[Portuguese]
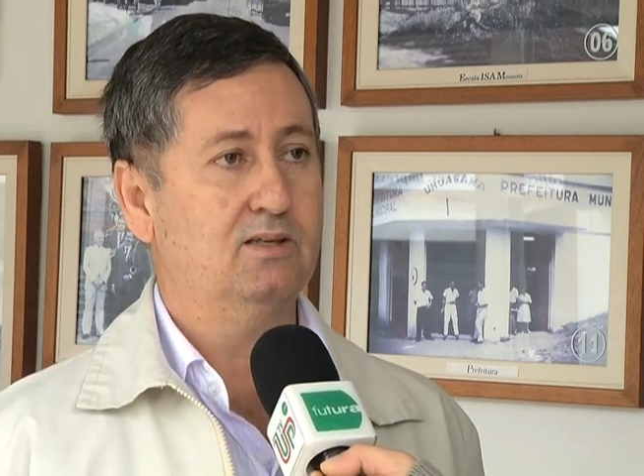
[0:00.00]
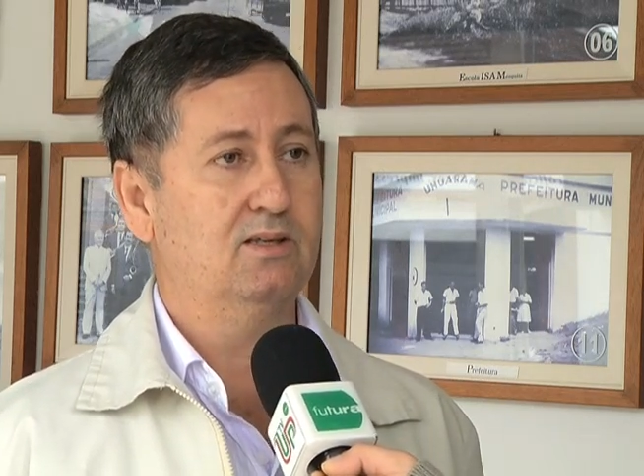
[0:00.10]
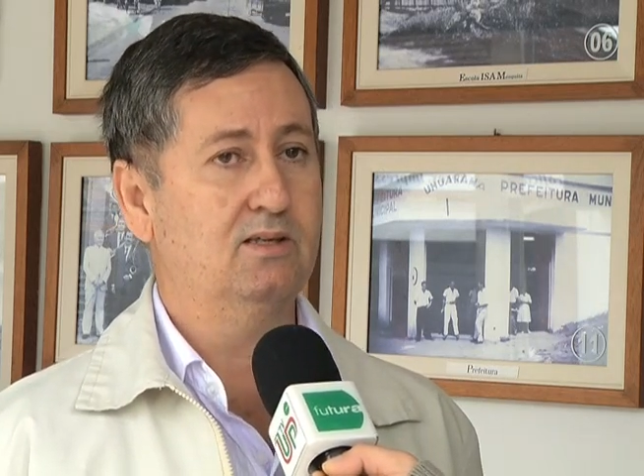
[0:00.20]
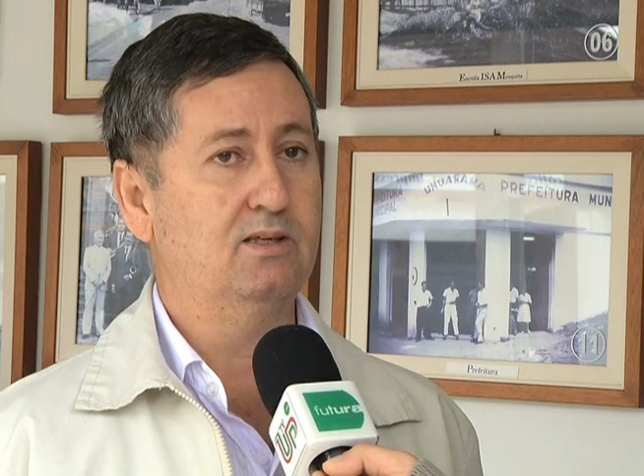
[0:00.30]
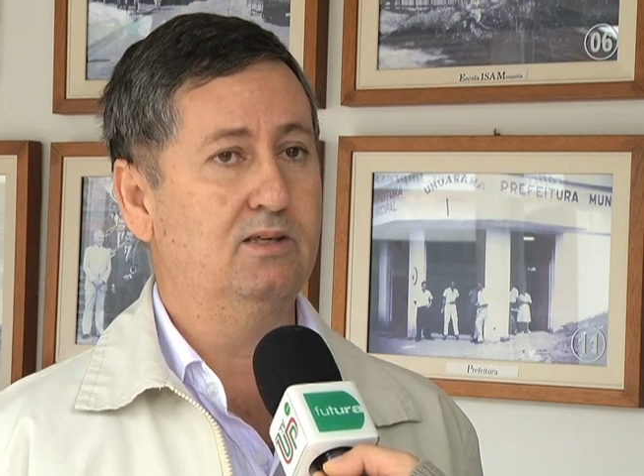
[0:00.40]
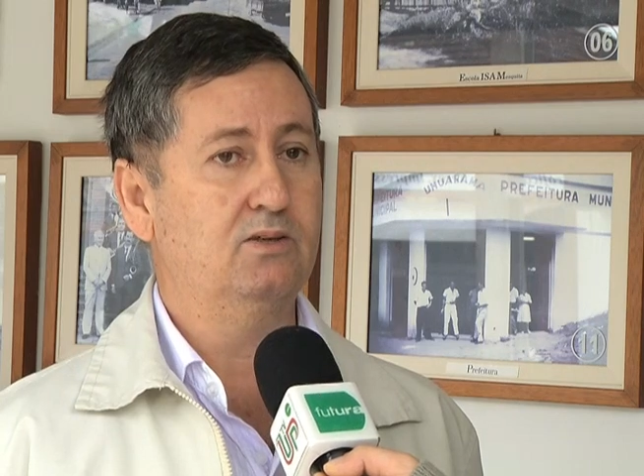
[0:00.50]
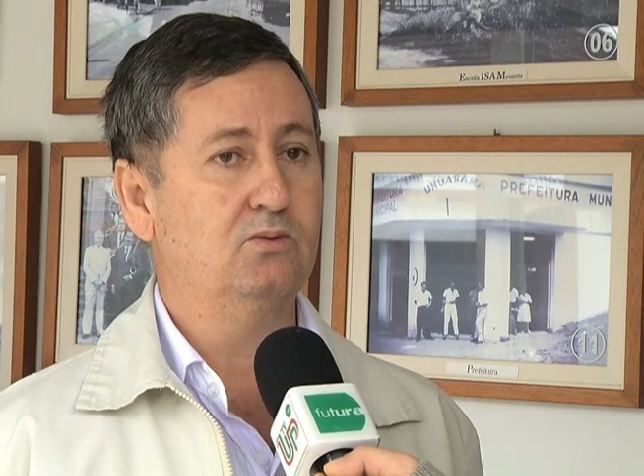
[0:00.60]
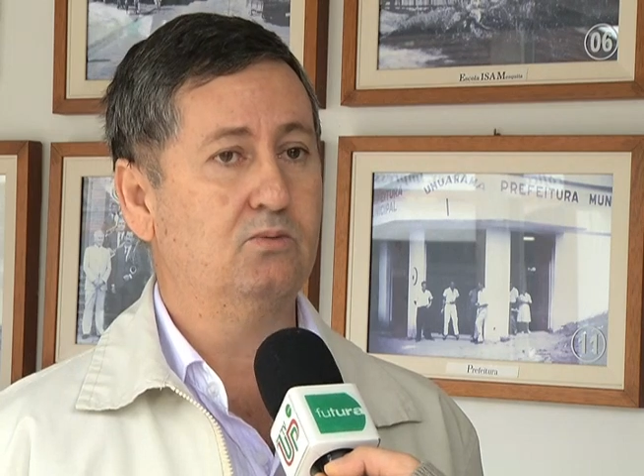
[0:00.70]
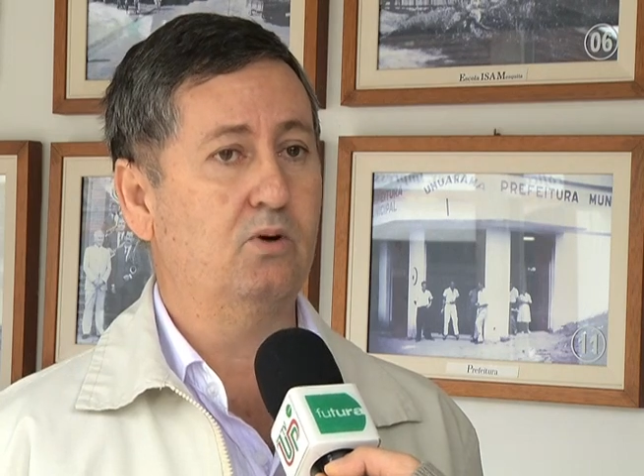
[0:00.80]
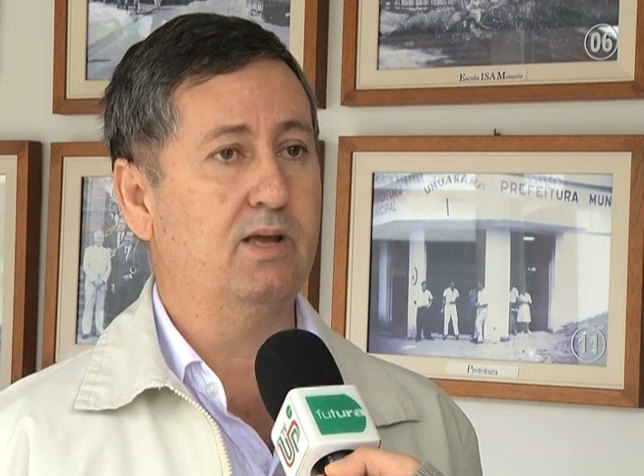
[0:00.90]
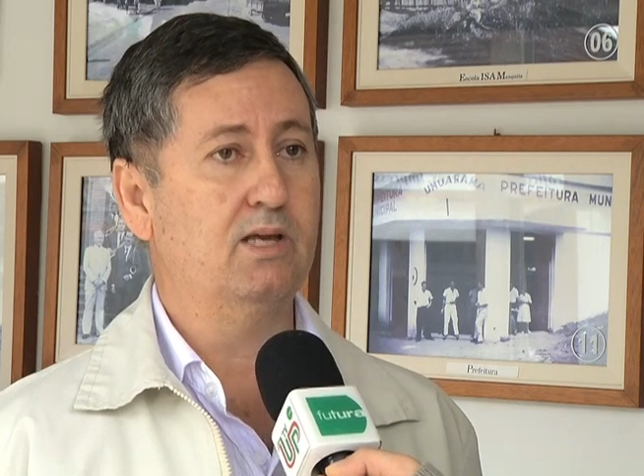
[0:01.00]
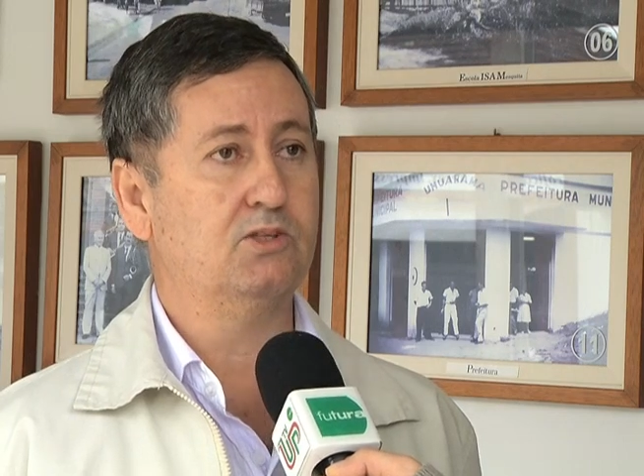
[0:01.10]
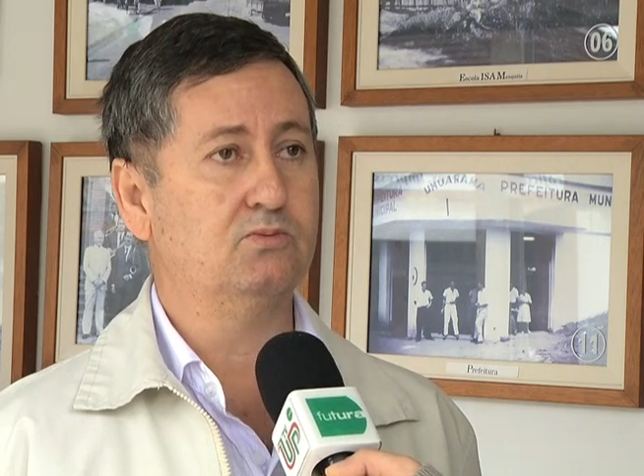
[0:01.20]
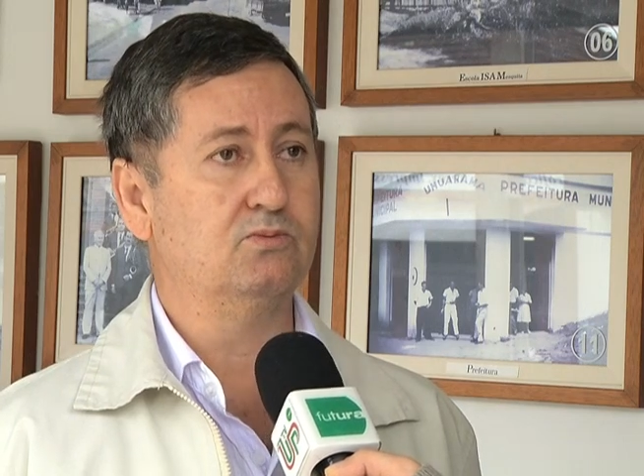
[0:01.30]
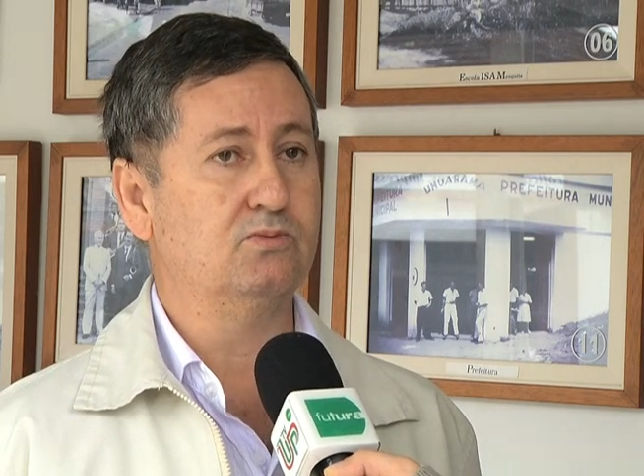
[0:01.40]
que não
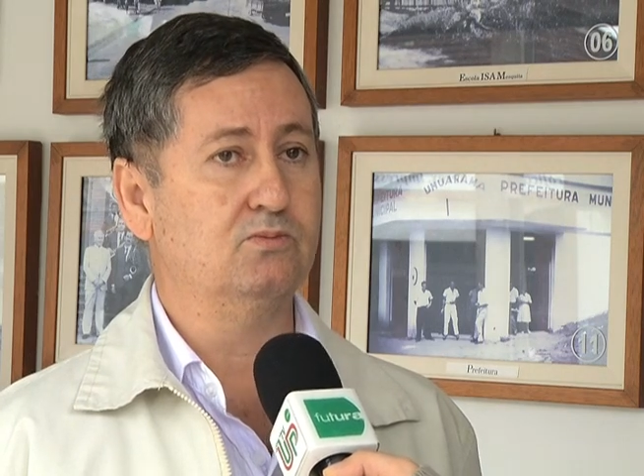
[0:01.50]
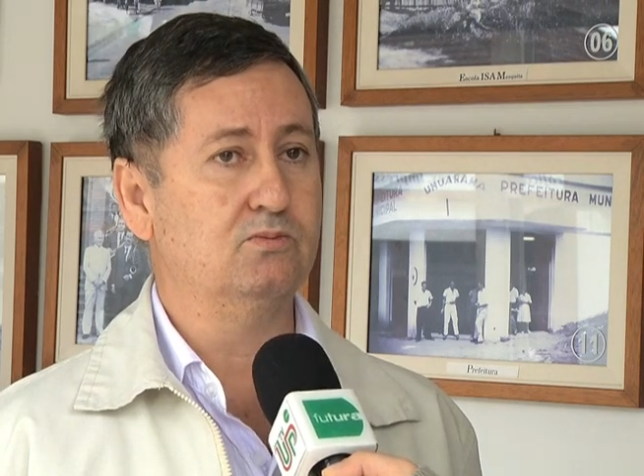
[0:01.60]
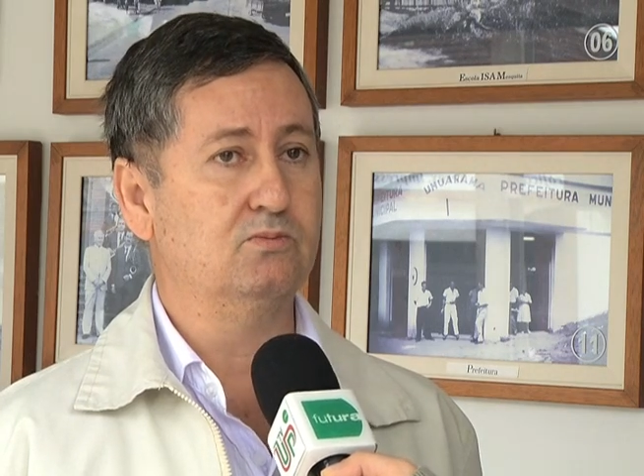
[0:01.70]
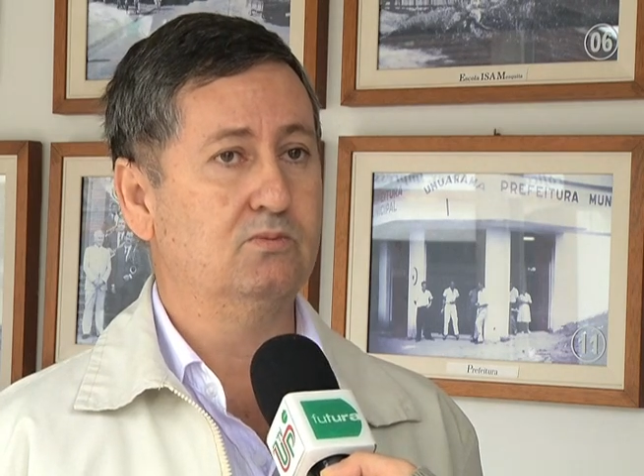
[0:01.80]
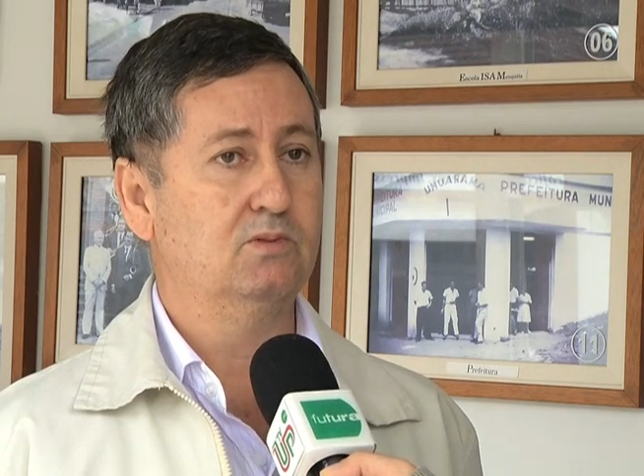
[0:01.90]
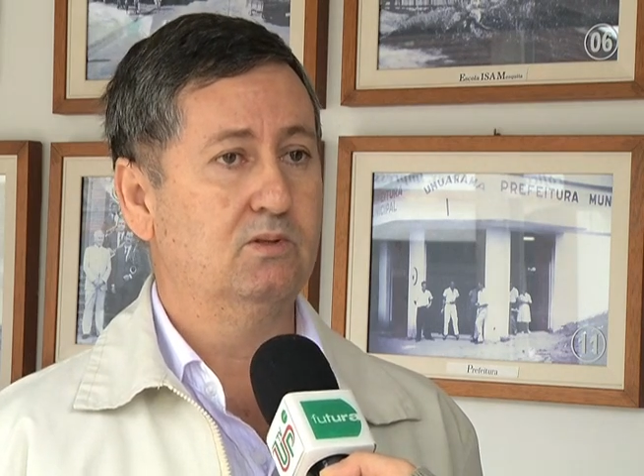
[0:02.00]
conhece um.